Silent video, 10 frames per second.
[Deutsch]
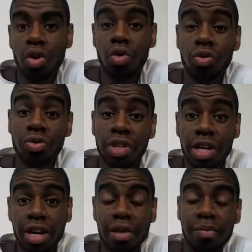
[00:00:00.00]
Und
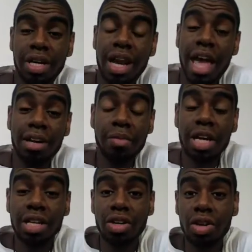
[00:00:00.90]
wir haben an einer
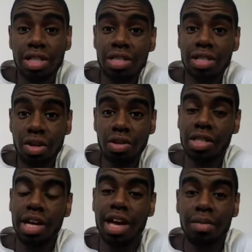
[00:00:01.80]
meiner neuesten
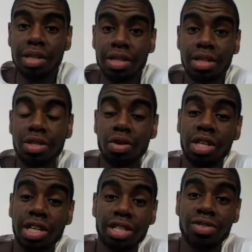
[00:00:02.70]
Songs gearbeitet. Ist noch
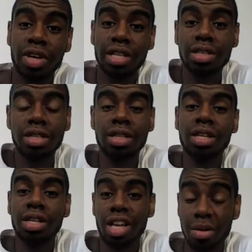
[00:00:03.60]
nicht ganz fertig,
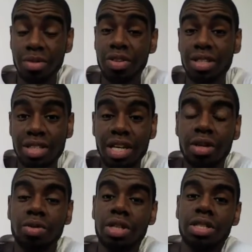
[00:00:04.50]
aber es wird ein sehr
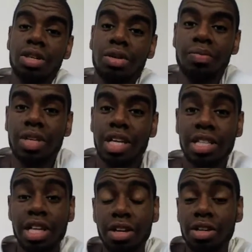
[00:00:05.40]
cooler Song
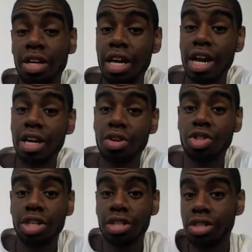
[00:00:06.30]
zeige ich einen kleinen
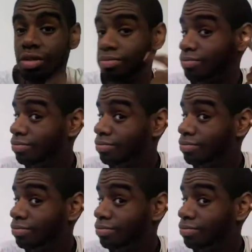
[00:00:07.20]
Ausschnitt.